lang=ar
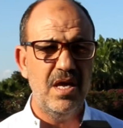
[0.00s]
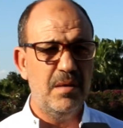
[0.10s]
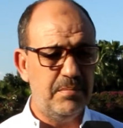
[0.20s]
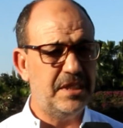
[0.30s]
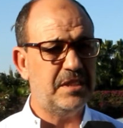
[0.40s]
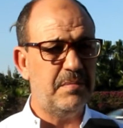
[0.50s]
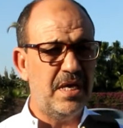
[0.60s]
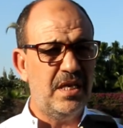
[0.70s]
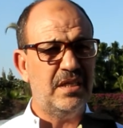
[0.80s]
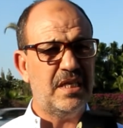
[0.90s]
بين
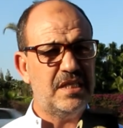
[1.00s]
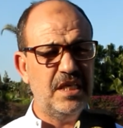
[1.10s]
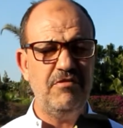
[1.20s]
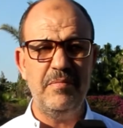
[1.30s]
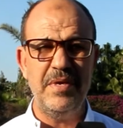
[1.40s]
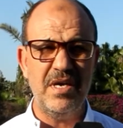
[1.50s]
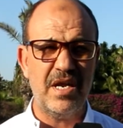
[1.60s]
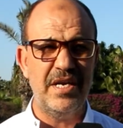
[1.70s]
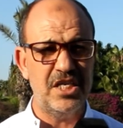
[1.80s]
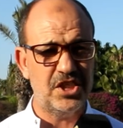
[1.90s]
80 حتى 90%
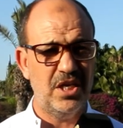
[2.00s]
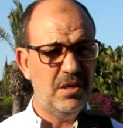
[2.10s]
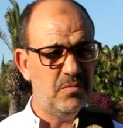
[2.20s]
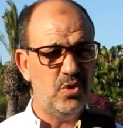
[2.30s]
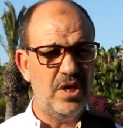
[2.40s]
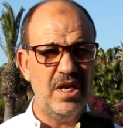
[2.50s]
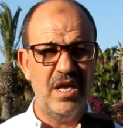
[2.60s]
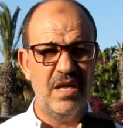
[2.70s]
راه ناجح الحمد لله